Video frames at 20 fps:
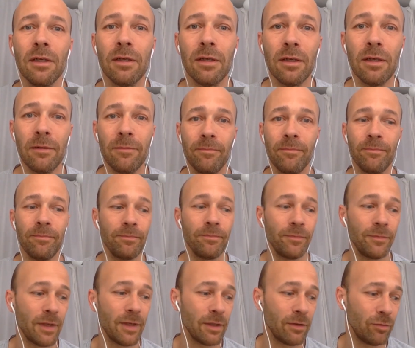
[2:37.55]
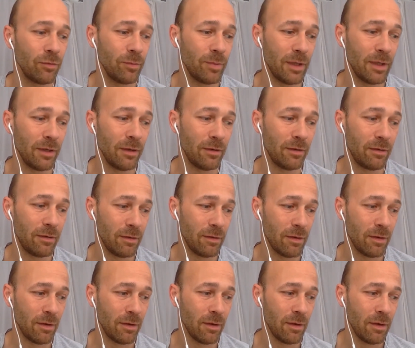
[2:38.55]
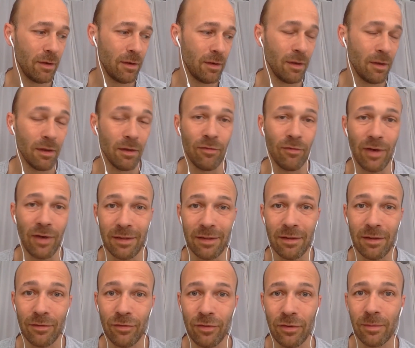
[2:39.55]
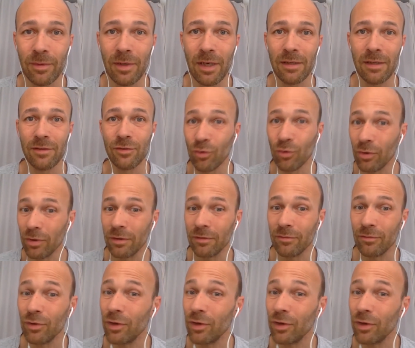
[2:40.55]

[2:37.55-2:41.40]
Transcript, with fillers: Ähm, dazu bin ich Vater von einem kleinen Sohn,